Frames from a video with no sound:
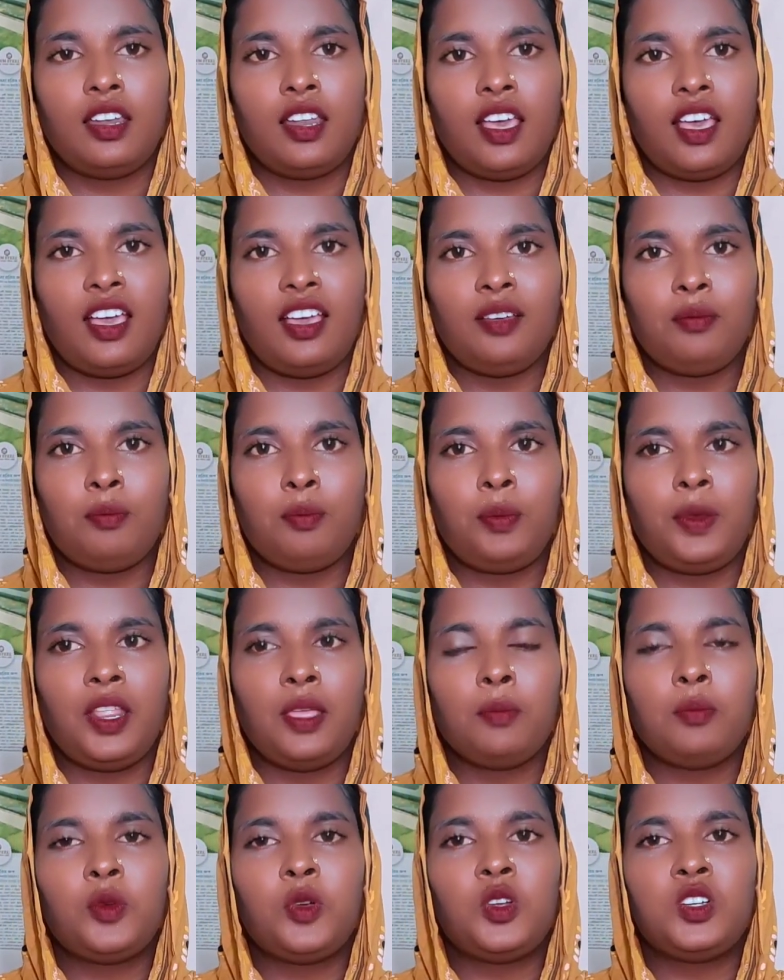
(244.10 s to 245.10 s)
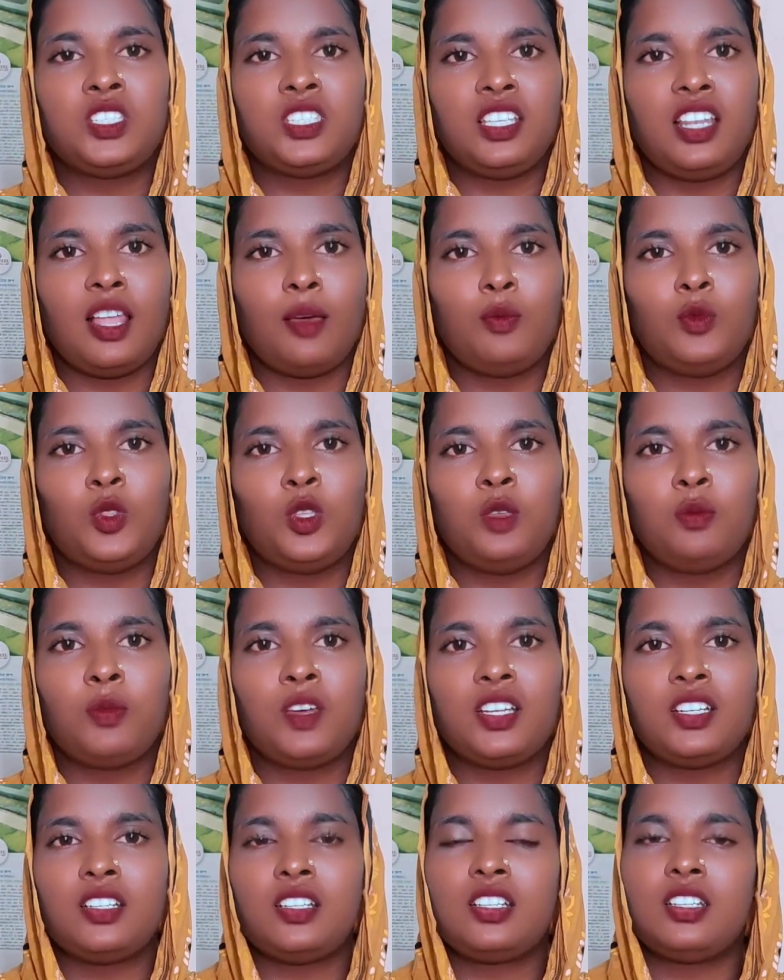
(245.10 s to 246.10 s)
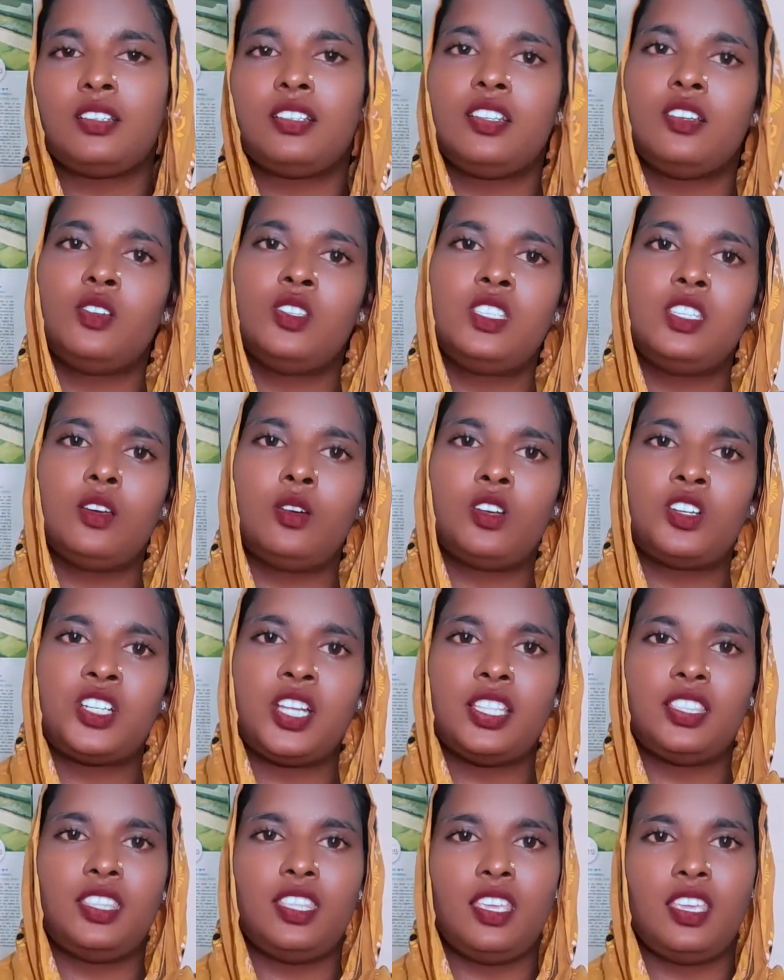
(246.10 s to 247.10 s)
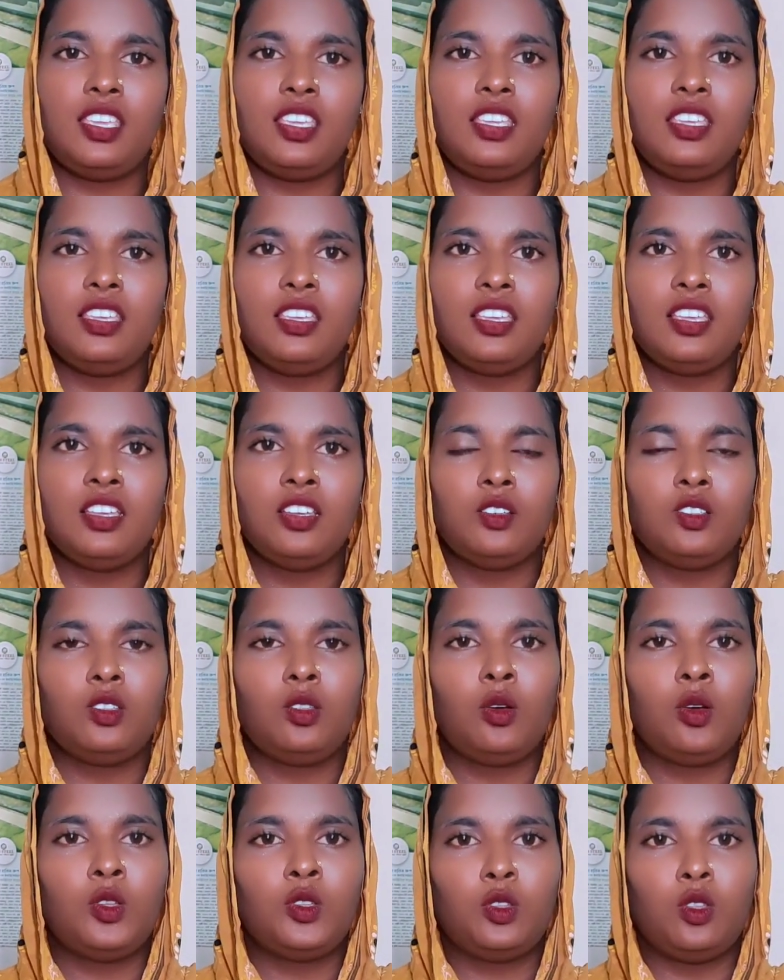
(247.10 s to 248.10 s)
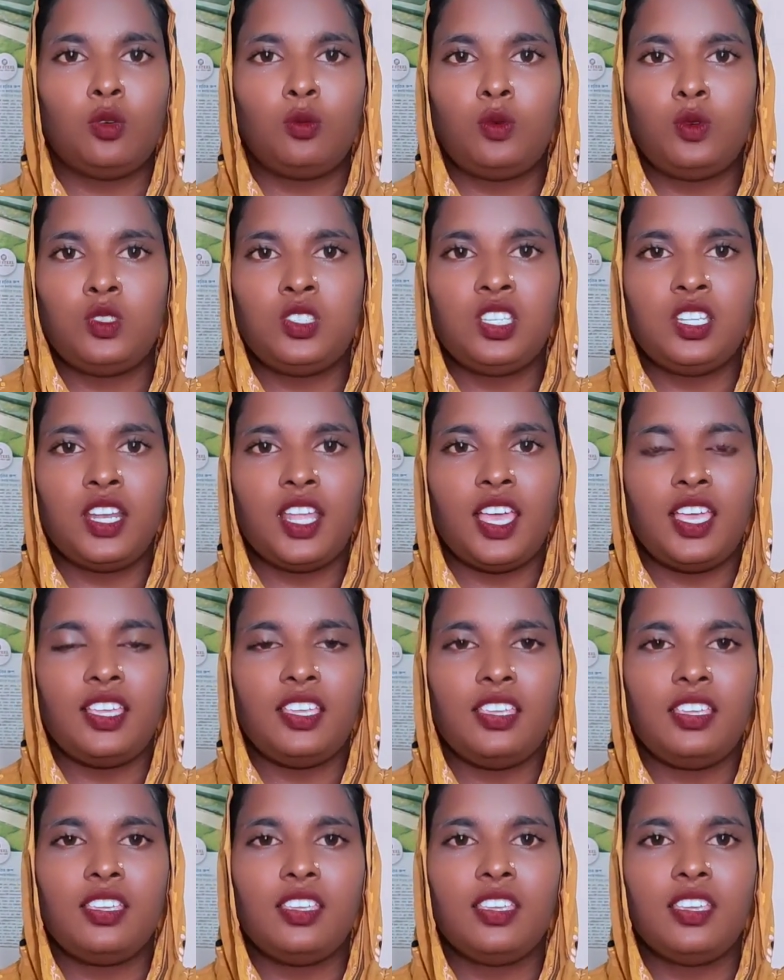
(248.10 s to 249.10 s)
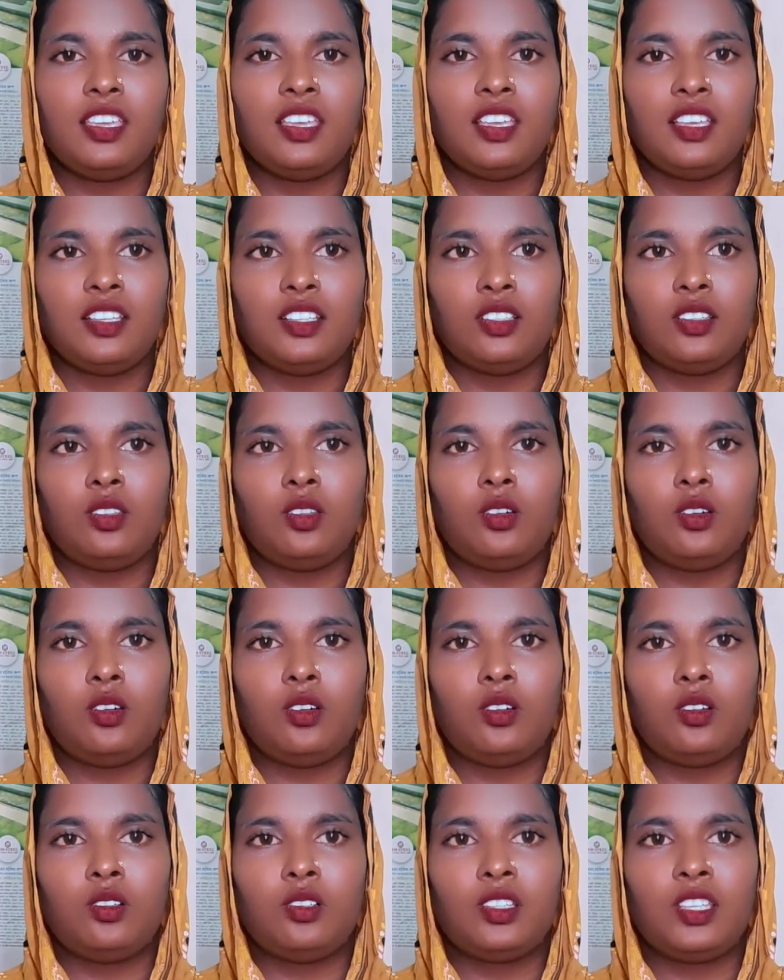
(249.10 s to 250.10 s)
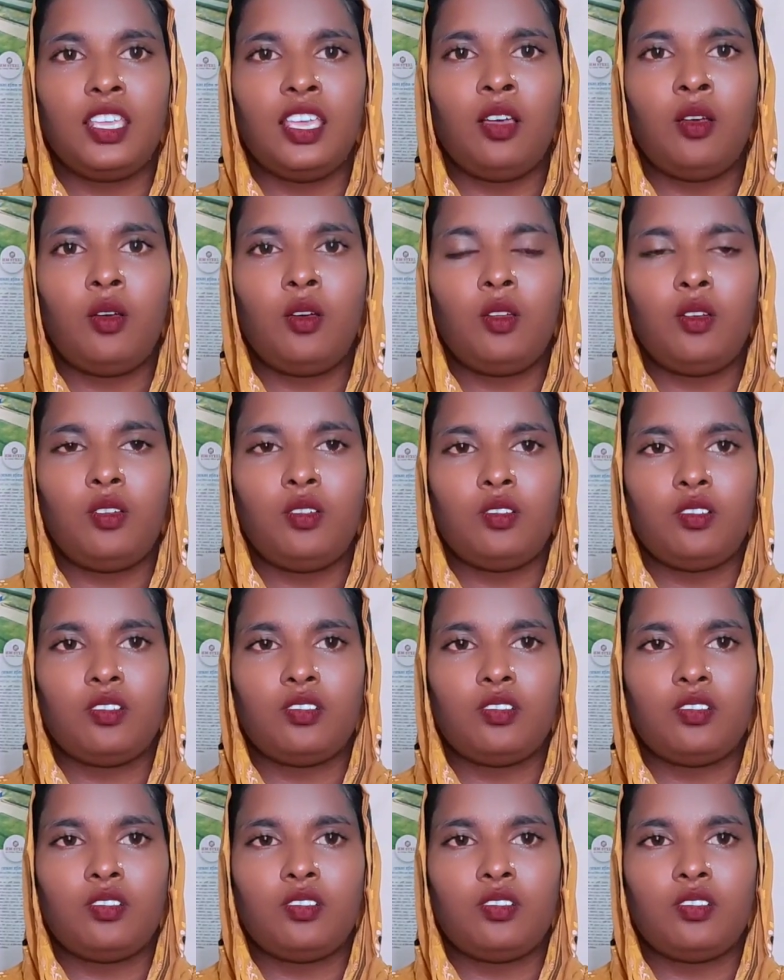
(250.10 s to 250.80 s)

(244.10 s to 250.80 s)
না প্রেম করছিলাম দুই মাস ওই যে ওর সাথেই তখন তো বুঝি নাই তো এখন